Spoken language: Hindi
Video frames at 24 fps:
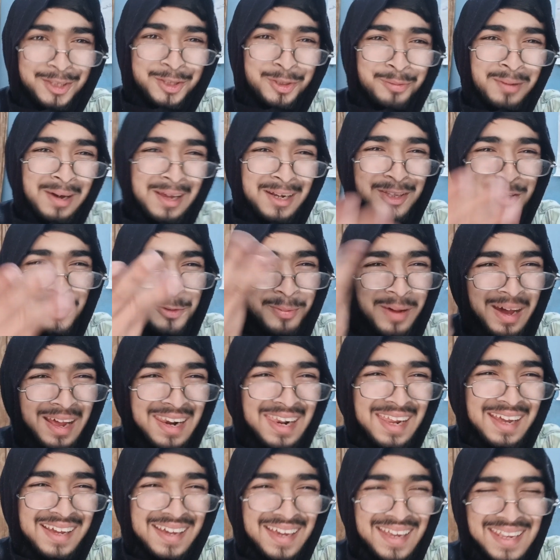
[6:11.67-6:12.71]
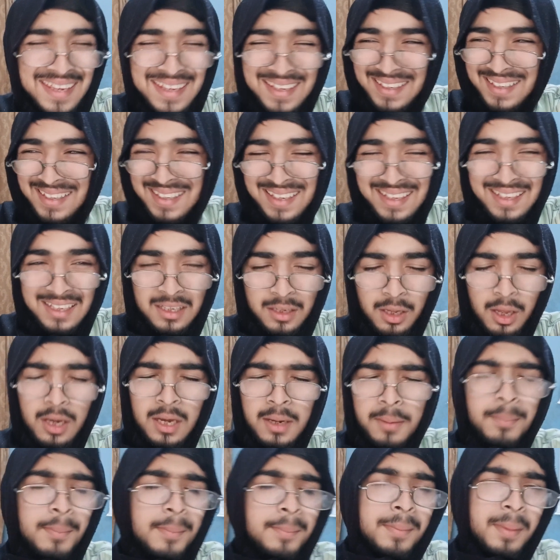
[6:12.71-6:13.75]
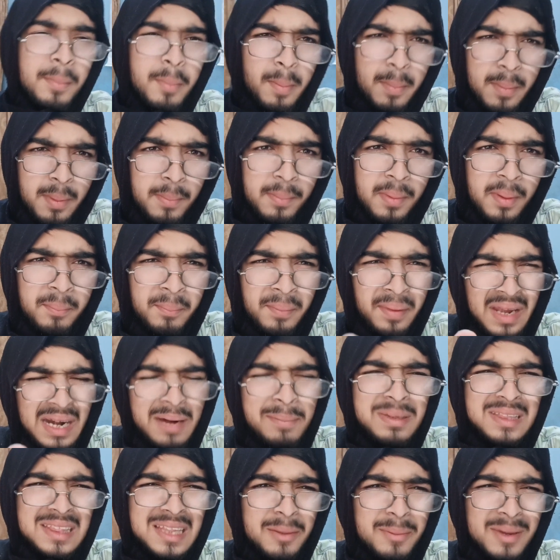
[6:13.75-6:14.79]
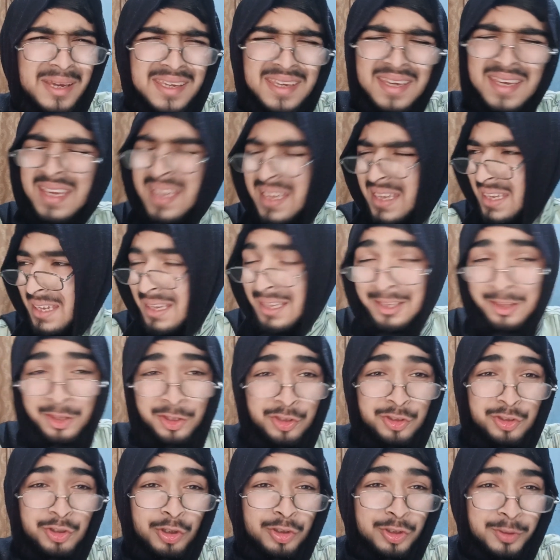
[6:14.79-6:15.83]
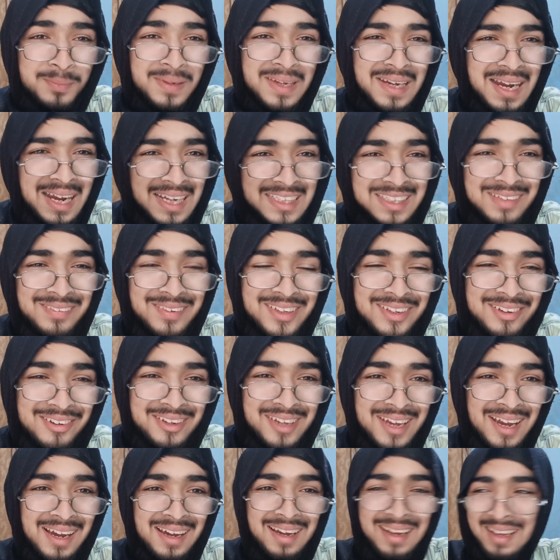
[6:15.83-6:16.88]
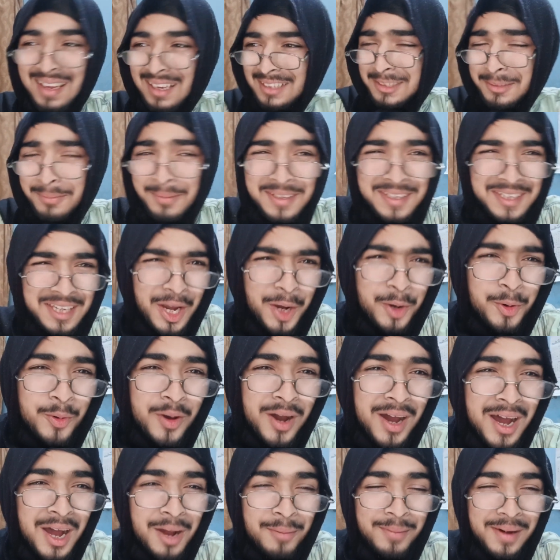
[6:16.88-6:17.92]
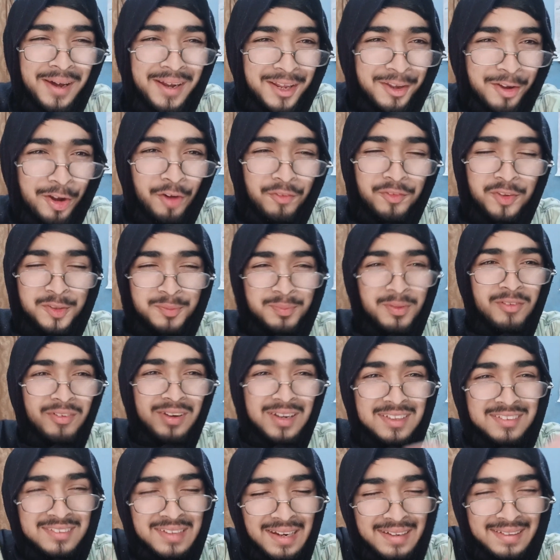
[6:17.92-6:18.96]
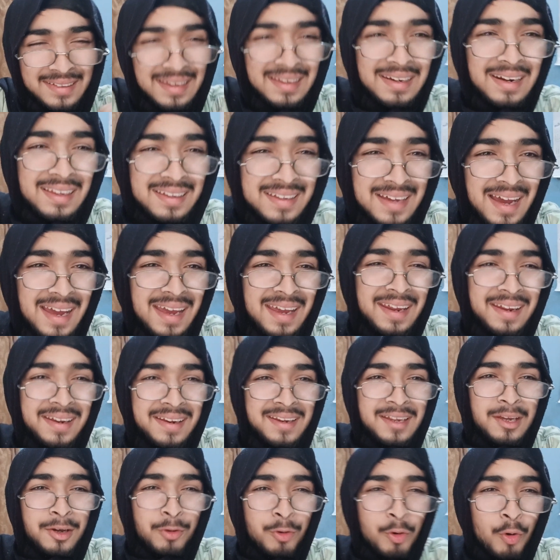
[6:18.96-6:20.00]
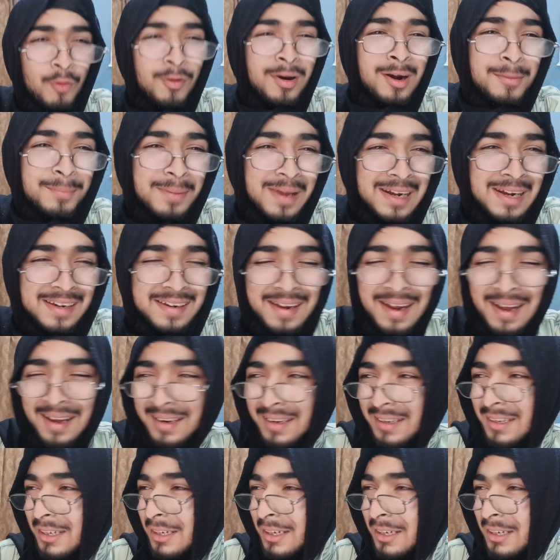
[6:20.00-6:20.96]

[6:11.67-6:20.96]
तुम्हारी जुबान लग गई मैंने मेरा मतलब है कि जो तुमने कहा था वही हो गया उसमें क्या हुआ हमारे एक ऑफिस में वही साइड का एक लड़का है कोकण बेल्ट का